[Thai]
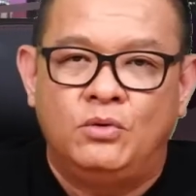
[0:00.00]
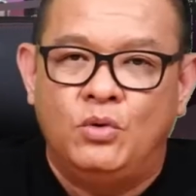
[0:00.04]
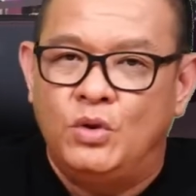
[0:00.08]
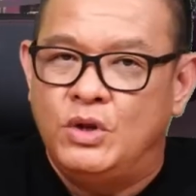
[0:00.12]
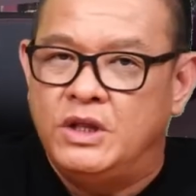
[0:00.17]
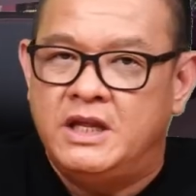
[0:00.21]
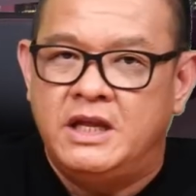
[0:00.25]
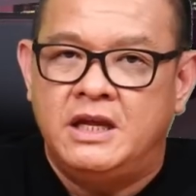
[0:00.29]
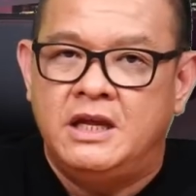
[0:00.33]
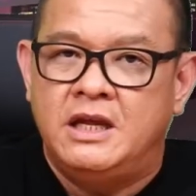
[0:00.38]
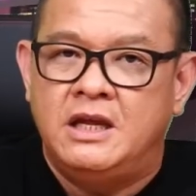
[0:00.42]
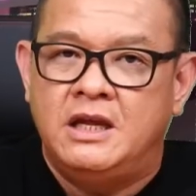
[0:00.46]
รุ่น
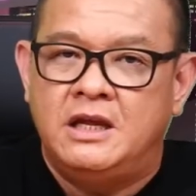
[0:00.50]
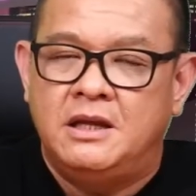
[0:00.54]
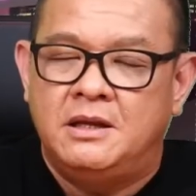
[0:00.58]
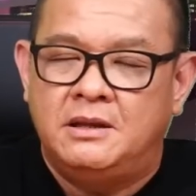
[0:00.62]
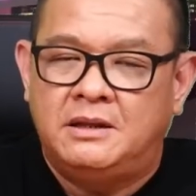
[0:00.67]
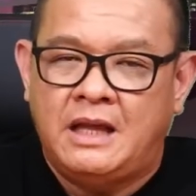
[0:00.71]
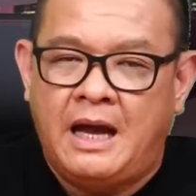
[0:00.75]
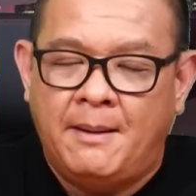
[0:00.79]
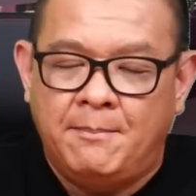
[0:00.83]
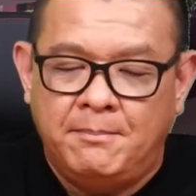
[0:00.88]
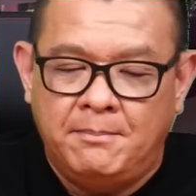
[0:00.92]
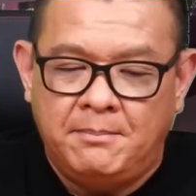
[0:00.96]
ที่
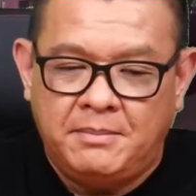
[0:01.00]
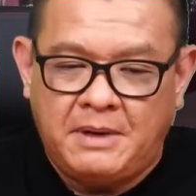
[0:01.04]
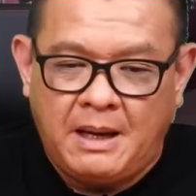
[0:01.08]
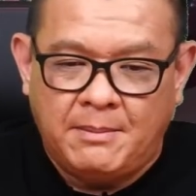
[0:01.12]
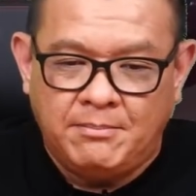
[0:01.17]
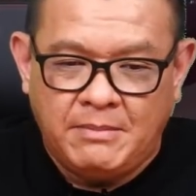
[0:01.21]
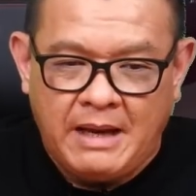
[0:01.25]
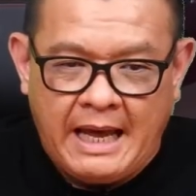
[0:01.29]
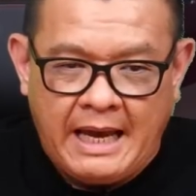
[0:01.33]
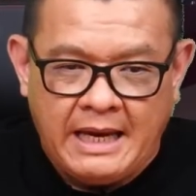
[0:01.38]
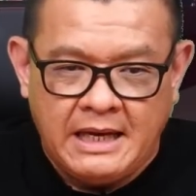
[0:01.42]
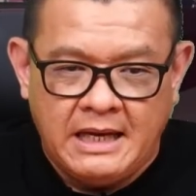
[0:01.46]
ทำ
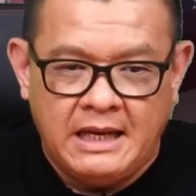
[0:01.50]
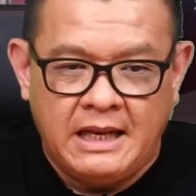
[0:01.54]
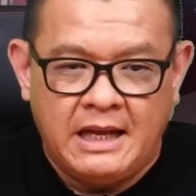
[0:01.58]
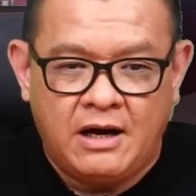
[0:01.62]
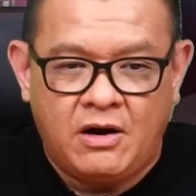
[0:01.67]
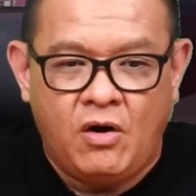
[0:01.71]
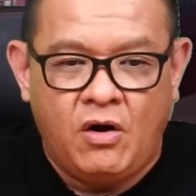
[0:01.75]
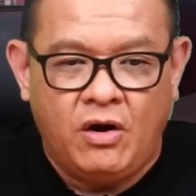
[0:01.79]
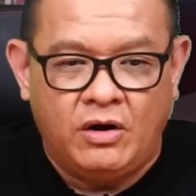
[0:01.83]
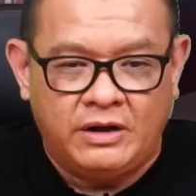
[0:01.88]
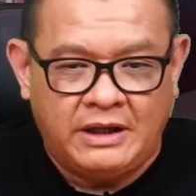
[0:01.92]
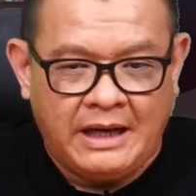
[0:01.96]
กำไรแล้ว
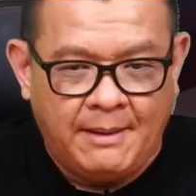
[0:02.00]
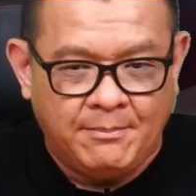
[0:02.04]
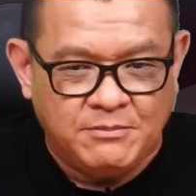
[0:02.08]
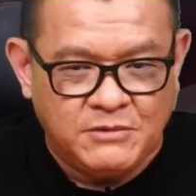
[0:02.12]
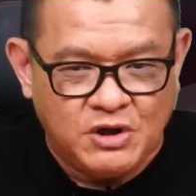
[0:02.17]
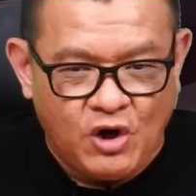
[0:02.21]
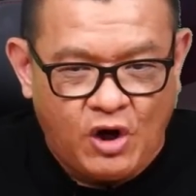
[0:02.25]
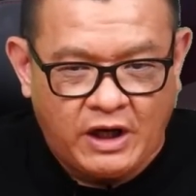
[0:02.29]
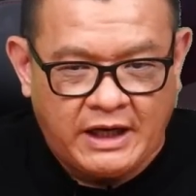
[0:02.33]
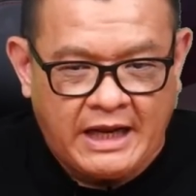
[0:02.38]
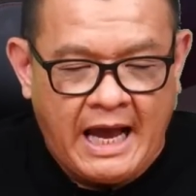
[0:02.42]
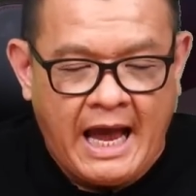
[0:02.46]
ก็
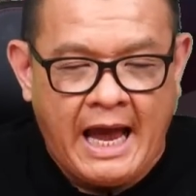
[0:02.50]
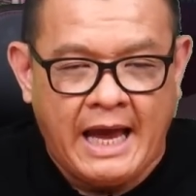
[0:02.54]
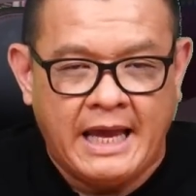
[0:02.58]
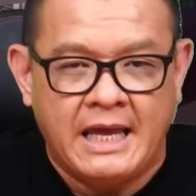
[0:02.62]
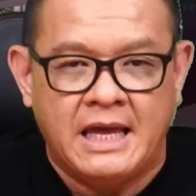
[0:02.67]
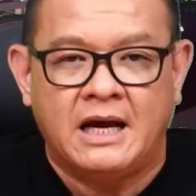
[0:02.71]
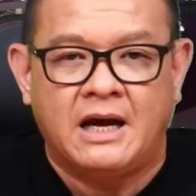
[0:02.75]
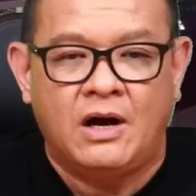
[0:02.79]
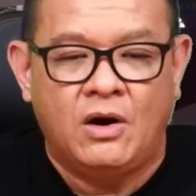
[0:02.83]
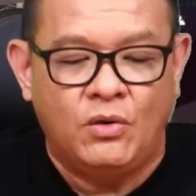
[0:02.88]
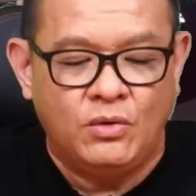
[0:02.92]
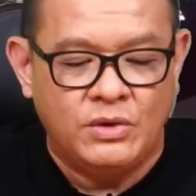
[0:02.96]
ทำยอดขาย
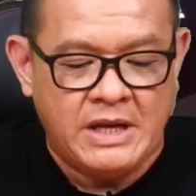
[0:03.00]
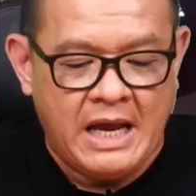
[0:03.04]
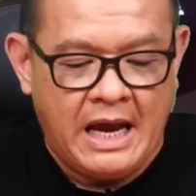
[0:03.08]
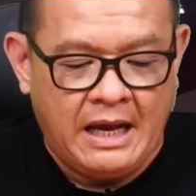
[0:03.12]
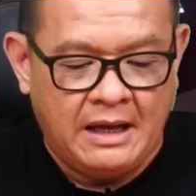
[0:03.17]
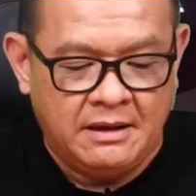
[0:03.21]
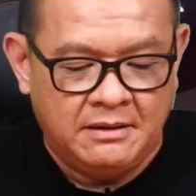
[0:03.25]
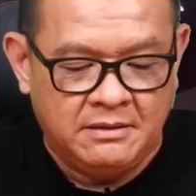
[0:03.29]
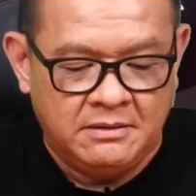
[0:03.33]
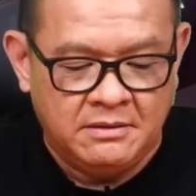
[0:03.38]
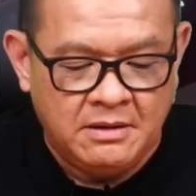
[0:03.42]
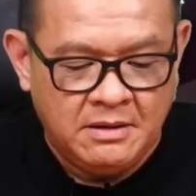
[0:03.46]
ให้เขาอย่า
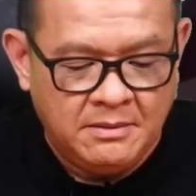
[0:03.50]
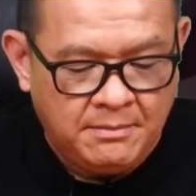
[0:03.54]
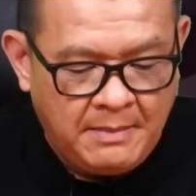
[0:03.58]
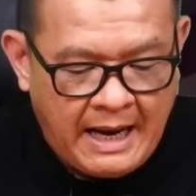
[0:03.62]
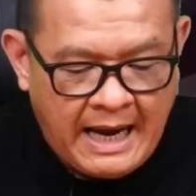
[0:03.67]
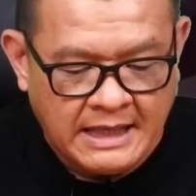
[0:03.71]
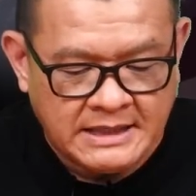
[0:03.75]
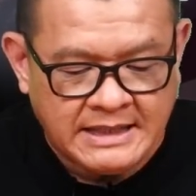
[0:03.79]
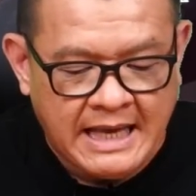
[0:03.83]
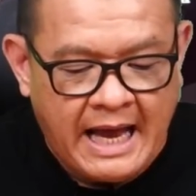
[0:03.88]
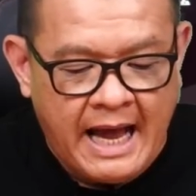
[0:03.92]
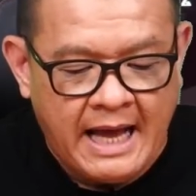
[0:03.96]
งม
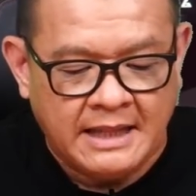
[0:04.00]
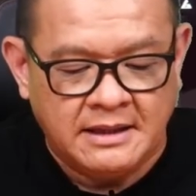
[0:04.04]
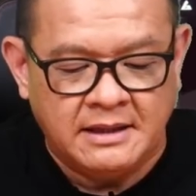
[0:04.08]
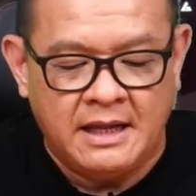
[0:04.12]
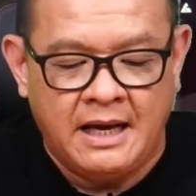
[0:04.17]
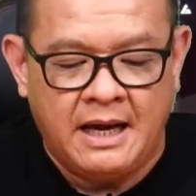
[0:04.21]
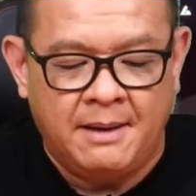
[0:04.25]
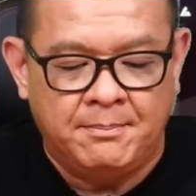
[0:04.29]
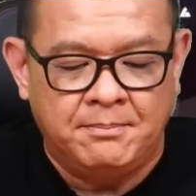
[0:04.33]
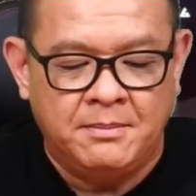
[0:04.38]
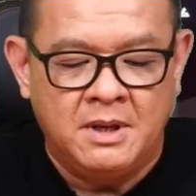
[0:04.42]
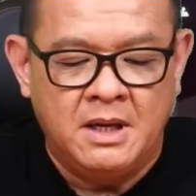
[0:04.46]
หาศาล
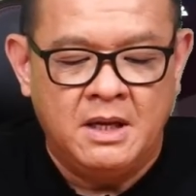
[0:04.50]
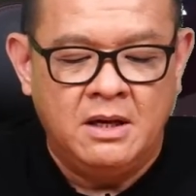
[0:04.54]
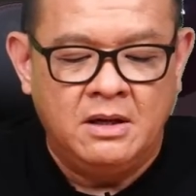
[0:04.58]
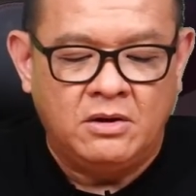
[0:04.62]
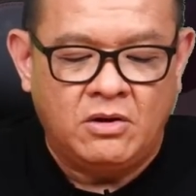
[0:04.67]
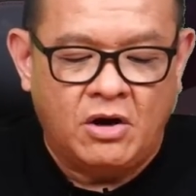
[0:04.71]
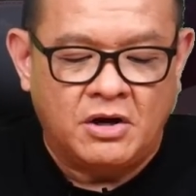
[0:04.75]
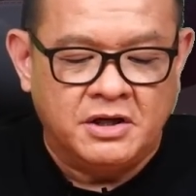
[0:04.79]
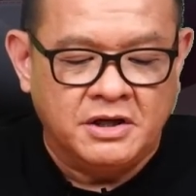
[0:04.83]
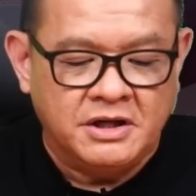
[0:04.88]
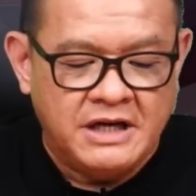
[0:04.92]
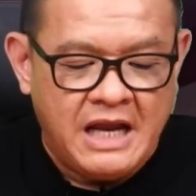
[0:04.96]
นะครับ
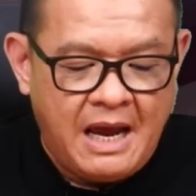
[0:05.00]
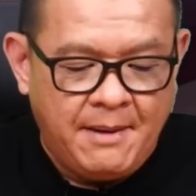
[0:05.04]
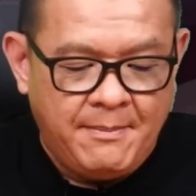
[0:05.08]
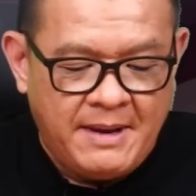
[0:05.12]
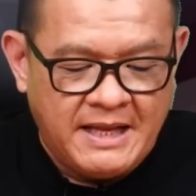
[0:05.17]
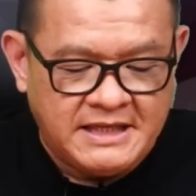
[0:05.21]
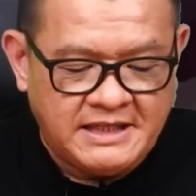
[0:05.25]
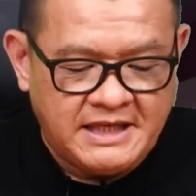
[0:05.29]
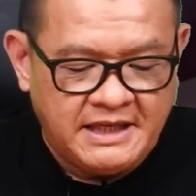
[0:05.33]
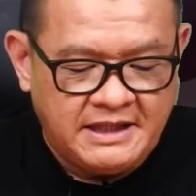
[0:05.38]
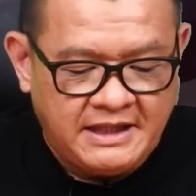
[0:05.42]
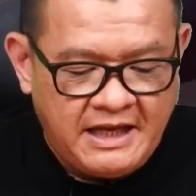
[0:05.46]
ก็คือ
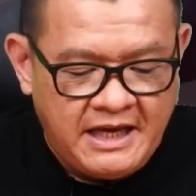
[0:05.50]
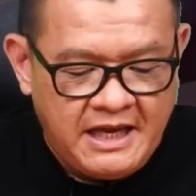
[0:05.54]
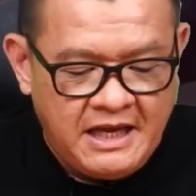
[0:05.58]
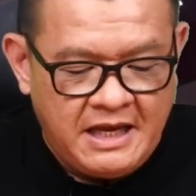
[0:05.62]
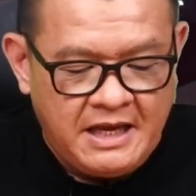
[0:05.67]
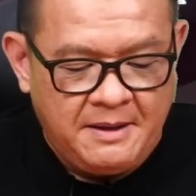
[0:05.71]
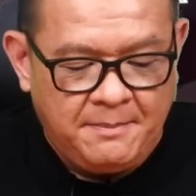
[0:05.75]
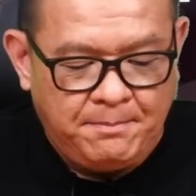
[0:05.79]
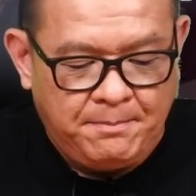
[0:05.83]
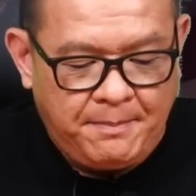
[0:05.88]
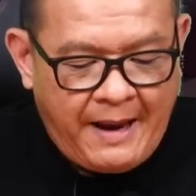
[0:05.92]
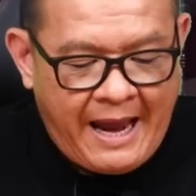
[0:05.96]
Dimensity
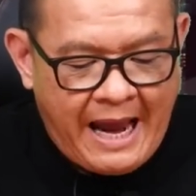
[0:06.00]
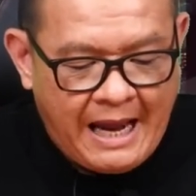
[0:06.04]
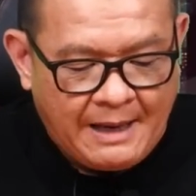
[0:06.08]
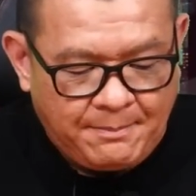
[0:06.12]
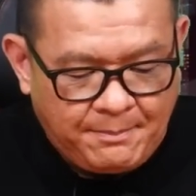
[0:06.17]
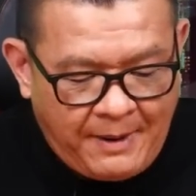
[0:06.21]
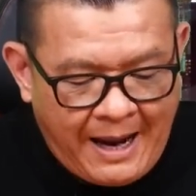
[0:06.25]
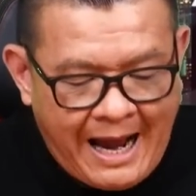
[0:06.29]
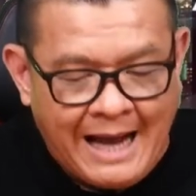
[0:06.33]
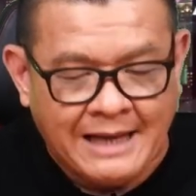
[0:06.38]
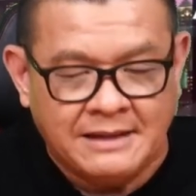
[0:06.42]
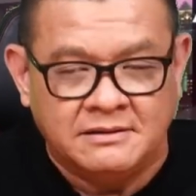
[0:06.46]
แปด
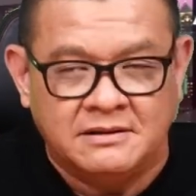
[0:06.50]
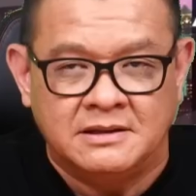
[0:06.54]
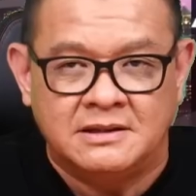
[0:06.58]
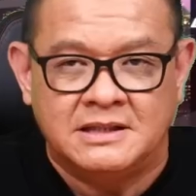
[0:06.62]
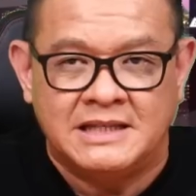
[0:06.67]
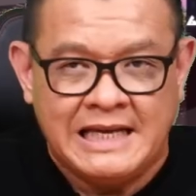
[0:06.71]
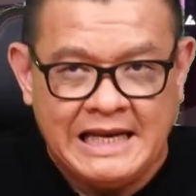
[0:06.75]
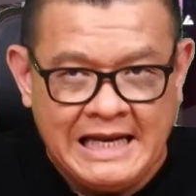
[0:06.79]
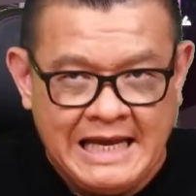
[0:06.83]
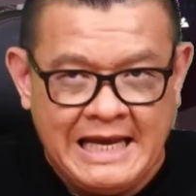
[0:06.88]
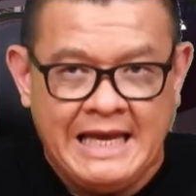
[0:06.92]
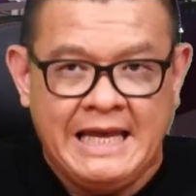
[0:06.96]
พัน
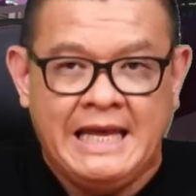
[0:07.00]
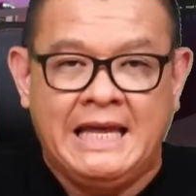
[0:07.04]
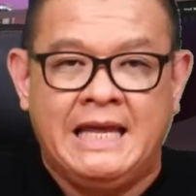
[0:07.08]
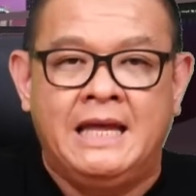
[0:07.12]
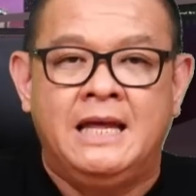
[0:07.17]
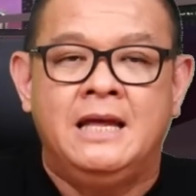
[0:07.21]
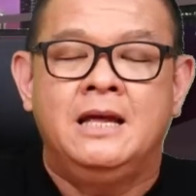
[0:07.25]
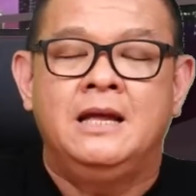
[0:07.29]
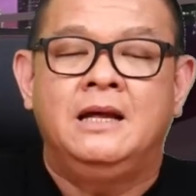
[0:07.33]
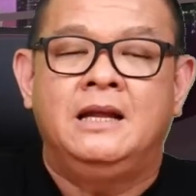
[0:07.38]
ซีรีส์